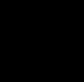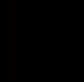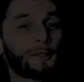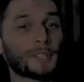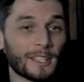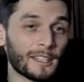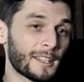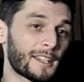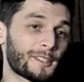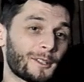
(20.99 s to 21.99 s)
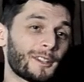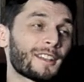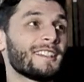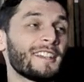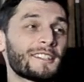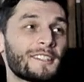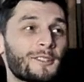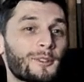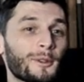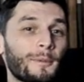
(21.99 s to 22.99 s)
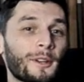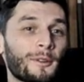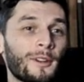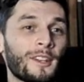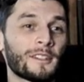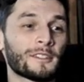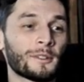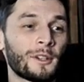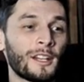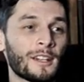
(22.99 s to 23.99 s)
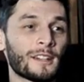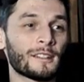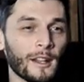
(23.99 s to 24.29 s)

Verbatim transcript: Вот это одна история. Есть еще прикольная история,